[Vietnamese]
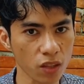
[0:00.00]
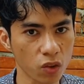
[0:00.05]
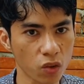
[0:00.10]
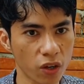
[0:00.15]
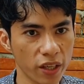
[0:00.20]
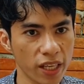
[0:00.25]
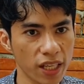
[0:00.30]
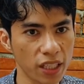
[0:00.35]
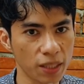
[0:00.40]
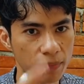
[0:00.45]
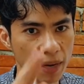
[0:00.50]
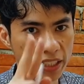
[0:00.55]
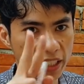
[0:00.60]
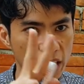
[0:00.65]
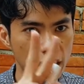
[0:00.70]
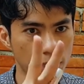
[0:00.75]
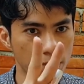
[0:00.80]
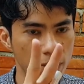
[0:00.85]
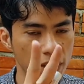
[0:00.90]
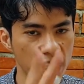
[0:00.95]
tuần này cái bài
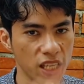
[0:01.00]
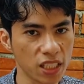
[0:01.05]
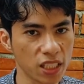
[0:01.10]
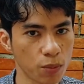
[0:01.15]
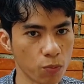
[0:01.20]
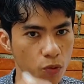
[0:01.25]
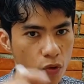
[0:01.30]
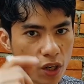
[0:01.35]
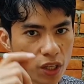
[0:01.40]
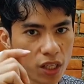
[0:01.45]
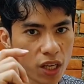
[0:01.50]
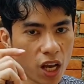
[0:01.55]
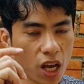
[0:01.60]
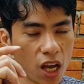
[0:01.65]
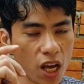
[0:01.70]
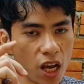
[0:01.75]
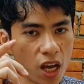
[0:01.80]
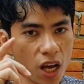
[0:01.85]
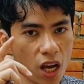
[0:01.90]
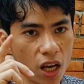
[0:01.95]
sáng chụp pi thì muối
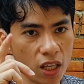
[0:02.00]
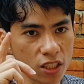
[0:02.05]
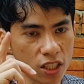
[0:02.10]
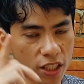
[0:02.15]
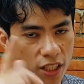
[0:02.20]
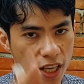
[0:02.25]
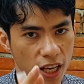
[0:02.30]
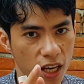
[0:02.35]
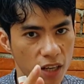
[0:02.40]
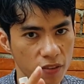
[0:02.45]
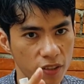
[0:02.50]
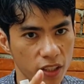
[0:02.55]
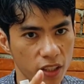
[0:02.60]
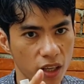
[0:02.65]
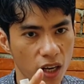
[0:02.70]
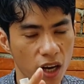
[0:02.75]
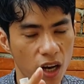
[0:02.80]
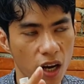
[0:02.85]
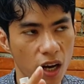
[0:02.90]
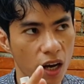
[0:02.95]
channel
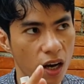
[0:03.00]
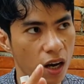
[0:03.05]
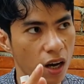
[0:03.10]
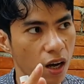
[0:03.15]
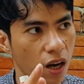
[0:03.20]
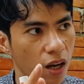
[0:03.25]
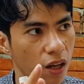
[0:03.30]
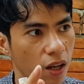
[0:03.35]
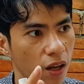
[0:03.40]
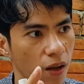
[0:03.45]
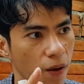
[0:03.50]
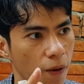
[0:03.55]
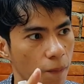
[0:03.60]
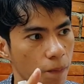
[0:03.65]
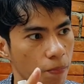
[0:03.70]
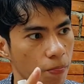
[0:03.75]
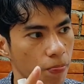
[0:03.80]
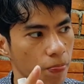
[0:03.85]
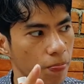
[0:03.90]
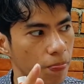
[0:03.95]
ở
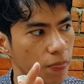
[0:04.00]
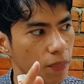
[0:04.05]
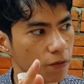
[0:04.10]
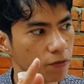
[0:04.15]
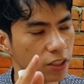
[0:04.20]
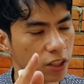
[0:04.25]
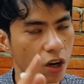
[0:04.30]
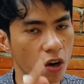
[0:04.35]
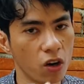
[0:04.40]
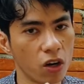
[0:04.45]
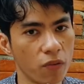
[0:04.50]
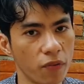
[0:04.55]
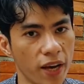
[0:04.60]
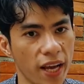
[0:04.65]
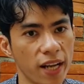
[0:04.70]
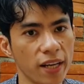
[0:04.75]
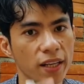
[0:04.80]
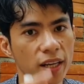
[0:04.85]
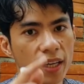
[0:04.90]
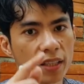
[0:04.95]
video là
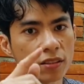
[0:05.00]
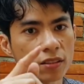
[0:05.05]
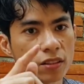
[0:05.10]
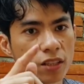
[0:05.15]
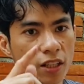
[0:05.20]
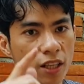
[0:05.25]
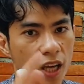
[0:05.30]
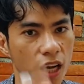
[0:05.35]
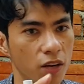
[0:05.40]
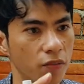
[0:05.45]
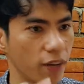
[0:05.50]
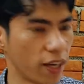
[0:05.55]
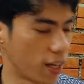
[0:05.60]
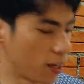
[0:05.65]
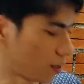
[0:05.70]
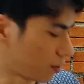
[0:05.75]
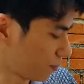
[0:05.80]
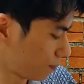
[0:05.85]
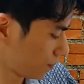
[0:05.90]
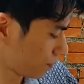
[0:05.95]
về nâng channel là
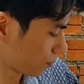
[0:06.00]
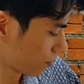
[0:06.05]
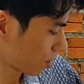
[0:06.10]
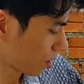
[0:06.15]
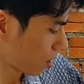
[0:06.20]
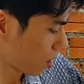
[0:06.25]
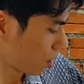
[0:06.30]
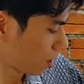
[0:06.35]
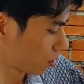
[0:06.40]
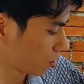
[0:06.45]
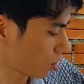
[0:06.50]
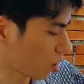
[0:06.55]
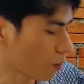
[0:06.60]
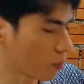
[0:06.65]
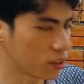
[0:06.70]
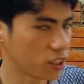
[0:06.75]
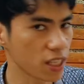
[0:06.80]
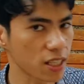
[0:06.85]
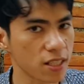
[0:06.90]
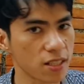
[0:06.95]
về tao
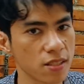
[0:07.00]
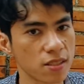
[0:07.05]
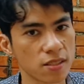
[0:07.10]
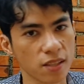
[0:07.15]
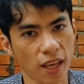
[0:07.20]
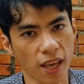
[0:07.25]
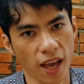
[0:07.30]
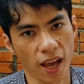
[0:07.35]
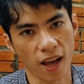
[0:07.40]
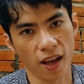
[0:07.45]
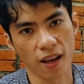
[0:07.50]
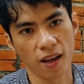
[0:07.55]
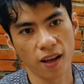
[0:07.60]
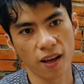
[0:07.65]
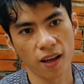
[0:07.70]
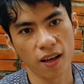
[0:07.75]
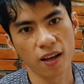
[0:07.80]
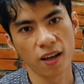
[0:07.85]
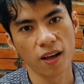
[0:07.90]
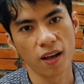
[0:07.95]
một tiếc cứ share
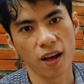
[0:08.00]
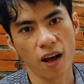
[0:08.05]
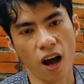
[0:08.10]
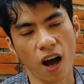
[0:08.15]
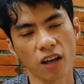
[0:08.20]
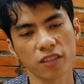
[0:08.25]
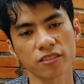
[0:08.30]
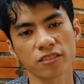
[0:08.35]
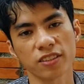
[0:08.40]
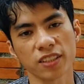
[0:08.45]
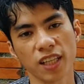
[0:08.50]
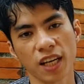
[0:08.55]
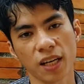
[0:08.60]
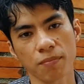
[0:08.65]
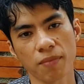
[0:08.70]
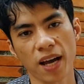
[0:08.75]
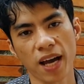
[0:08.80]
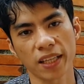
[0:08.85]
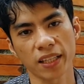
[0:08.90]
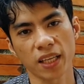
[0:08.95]
ớt share
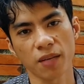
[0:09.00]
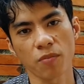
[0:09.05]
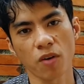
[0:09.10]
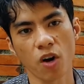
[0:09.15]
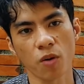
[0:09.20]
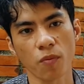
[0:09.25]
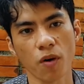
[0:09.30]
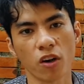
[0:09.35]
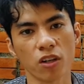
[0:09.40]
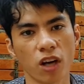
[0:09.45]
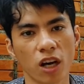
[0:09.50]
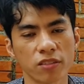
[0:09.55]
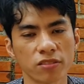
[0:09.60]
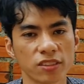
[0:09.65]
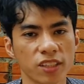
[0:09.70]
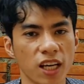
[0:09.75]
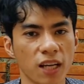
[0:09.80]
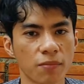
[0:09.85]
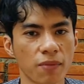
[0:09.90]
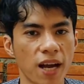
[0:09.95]
ban đây bóng bóng ớt
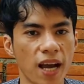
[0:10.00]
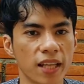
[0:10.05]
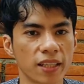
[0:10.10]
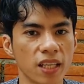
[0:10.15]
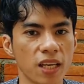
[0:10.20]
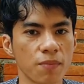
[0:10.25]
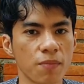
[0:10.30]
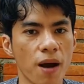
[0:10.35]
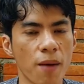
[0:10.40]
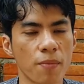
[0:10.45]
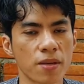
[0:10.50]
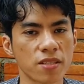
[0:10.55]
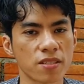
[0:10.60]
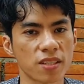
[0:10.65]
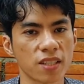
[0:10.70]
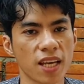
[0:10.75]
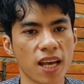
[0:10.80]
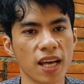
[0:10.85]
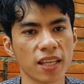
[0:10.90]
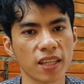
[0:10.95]
share ban đây bà mình
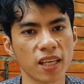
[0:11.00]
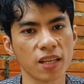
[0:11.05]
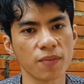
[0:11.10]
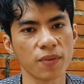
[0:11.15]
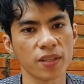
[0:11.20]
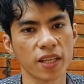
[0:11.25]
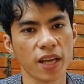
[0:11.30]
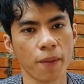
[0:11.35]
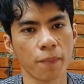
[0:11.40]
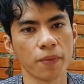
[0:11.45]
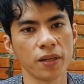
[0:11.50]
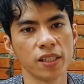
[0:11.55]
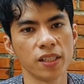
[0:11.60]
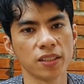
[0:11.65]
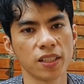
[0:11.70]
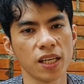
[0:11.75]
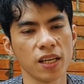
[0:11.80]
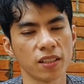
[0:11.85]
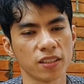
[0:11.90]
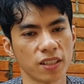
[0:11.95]
share thế khi nè
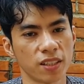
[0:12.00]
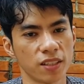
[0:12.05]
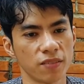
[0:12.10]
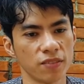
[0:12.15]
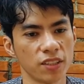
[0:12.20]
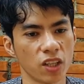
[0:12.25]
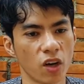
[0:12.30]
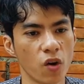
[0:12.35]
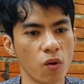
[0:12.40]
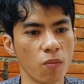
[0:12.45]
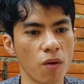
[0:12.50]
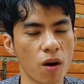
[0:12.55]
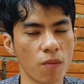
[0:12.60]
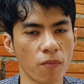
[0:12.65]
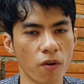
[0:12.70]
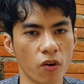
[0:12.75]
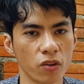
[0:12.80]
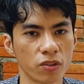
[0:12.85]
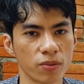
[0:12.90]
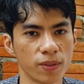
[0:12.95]
mơ thế video
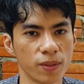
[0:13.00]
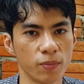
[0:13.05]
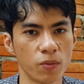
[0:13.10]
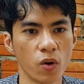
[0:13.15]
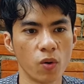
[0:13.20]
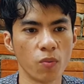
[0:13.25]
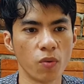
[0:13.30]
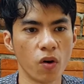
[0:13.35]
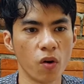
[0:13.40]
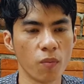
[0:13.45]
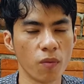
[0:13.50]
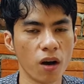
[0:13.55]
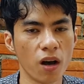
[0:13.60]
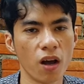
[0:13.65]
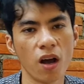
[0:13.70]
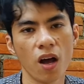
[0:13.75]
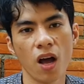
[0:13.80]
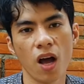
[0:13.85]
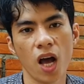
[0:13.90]
bóng bóng thường mồm mồm mà